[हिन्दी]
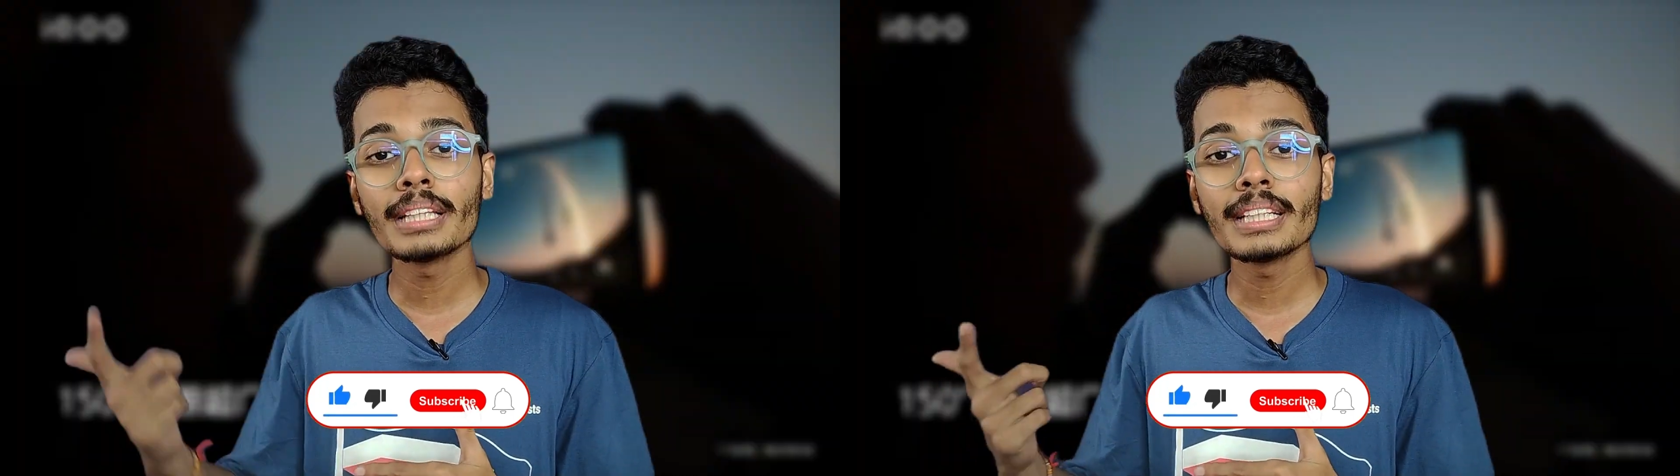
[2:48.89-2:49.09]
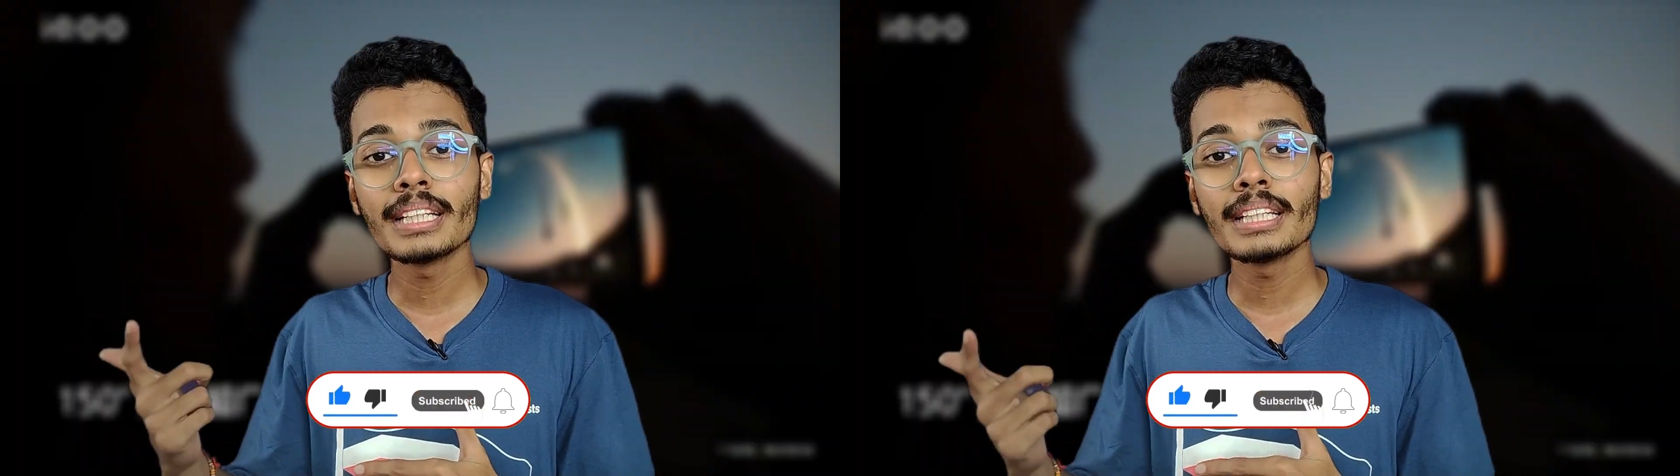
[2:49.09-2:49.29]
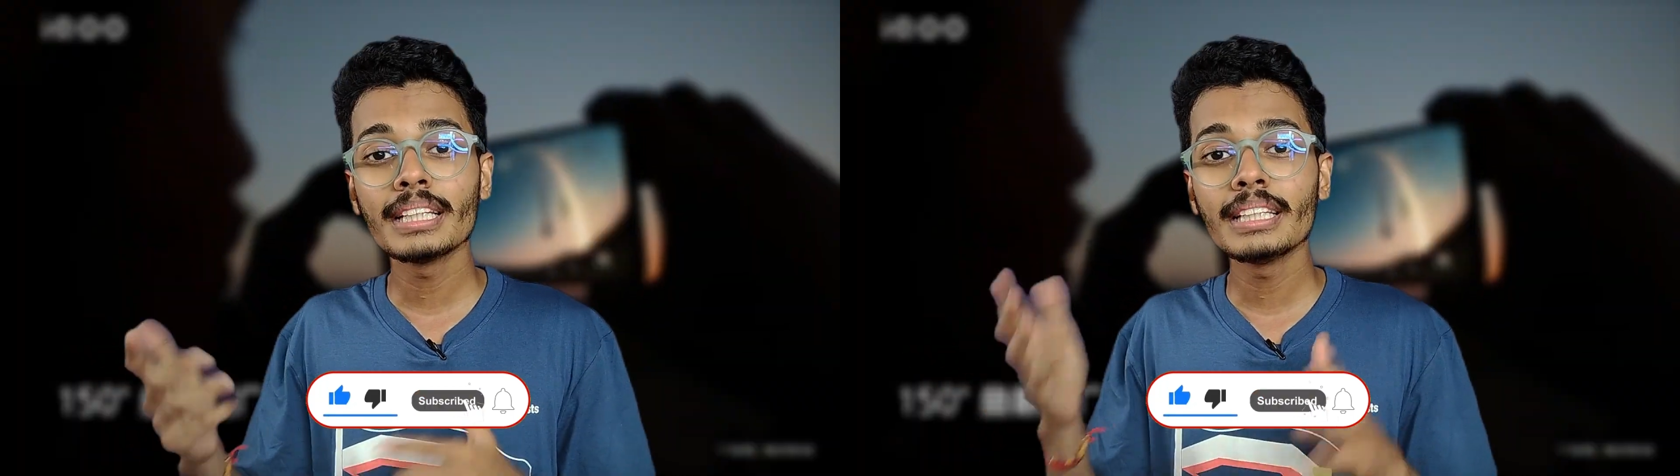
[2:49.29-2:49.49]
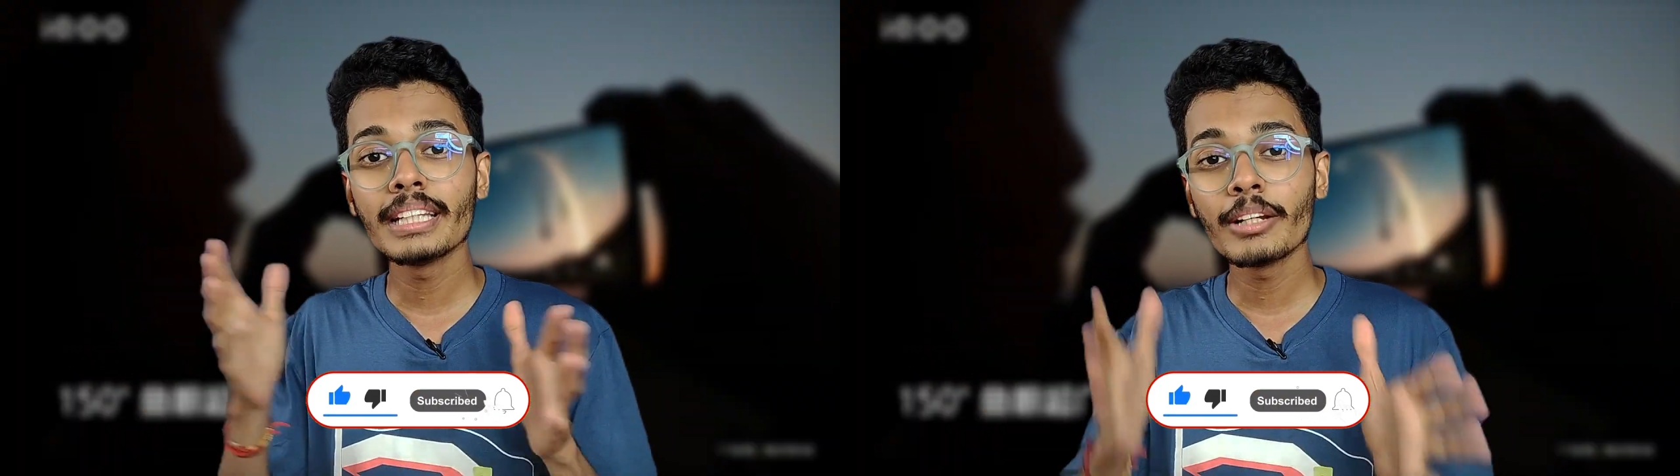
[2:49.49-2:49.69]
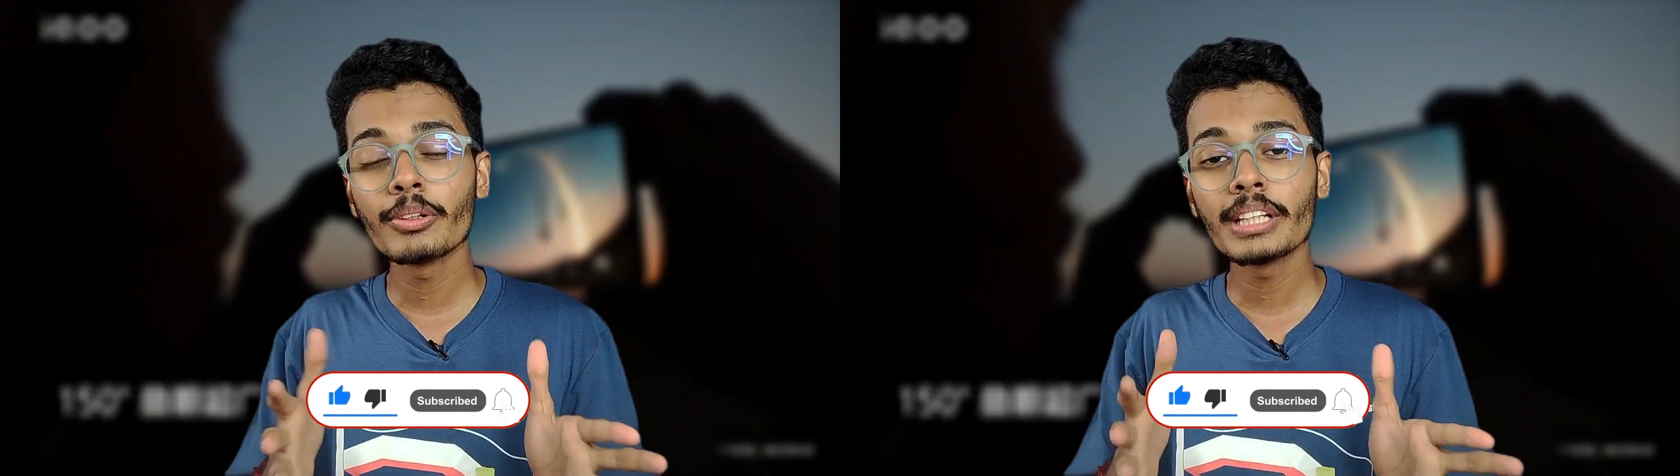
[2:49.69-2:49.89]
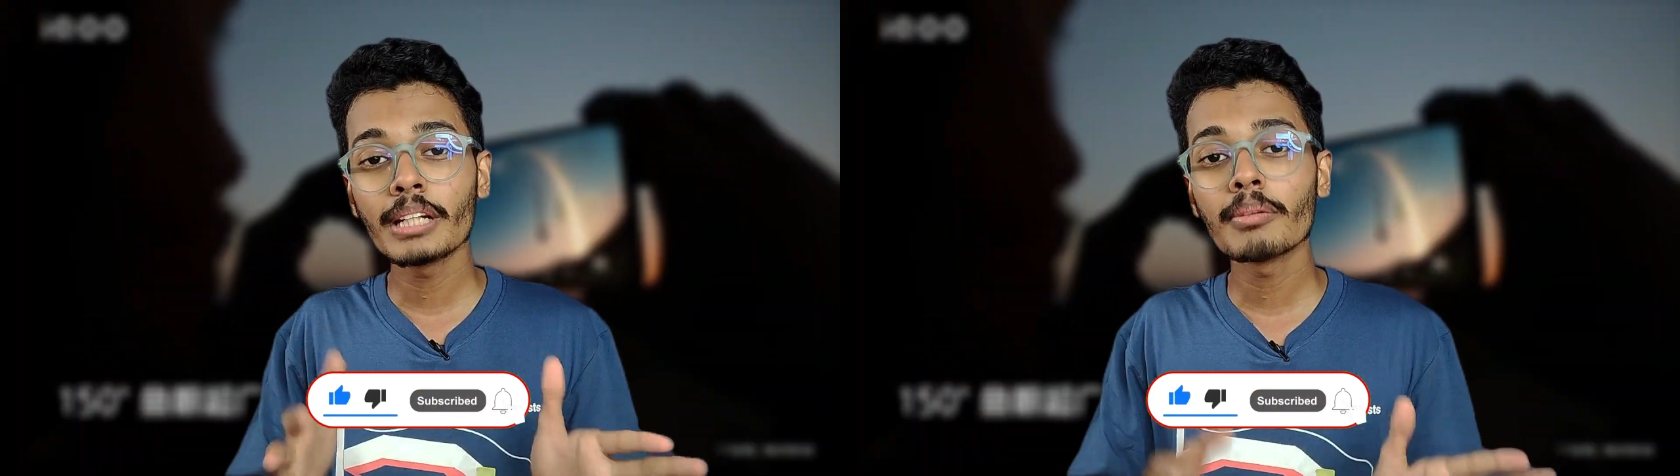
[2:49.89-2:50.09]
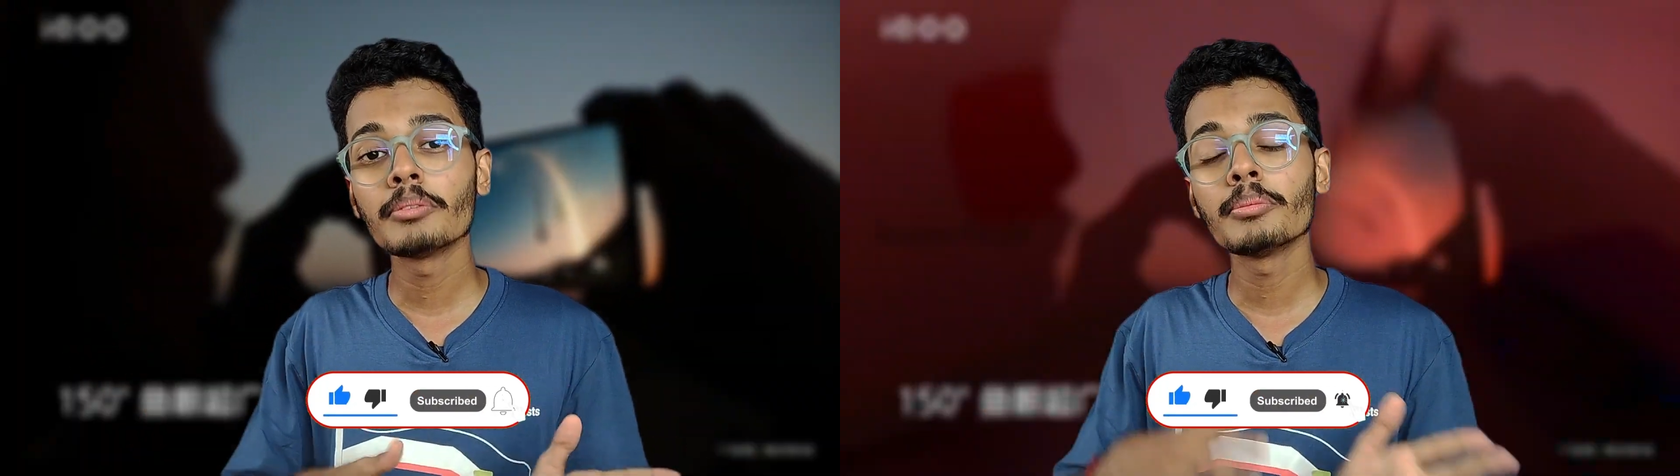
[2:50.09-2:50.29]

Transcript: आते रहेंगी ये होने के बाद